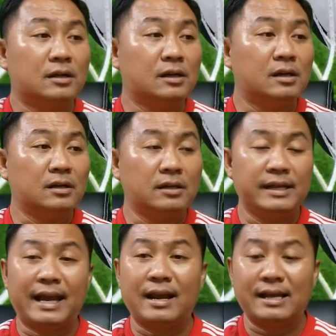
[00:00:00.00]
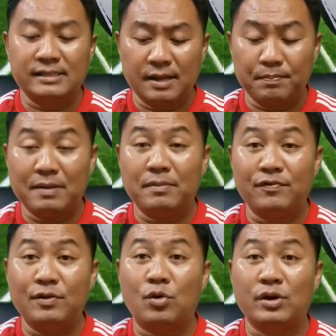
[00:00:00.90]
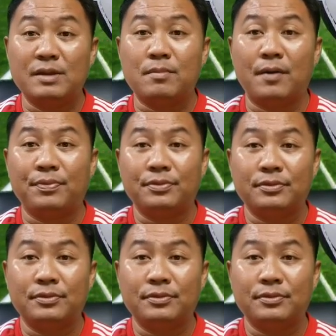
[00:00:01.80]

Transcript: คือคือดิแคไรส์เนี่ยเป็นมิดฟิลด์โฮดดิ้งบอล